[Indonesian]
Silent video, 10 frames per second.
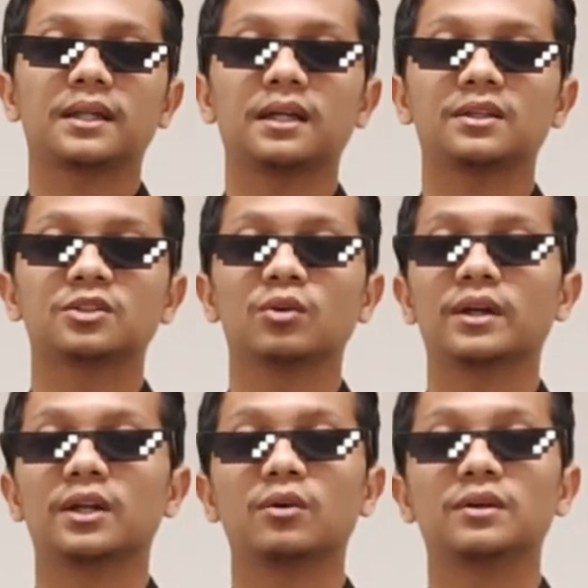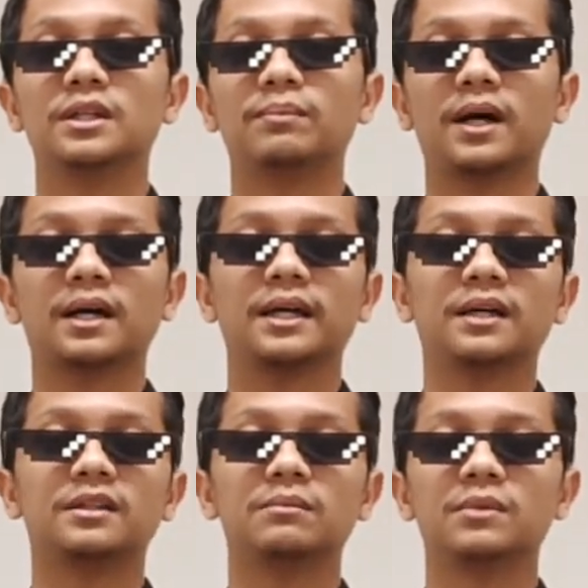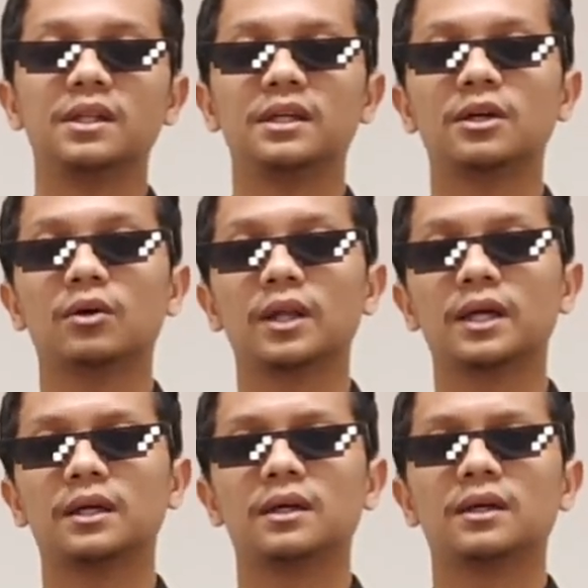dan solenoglipa yang dimiliki oleh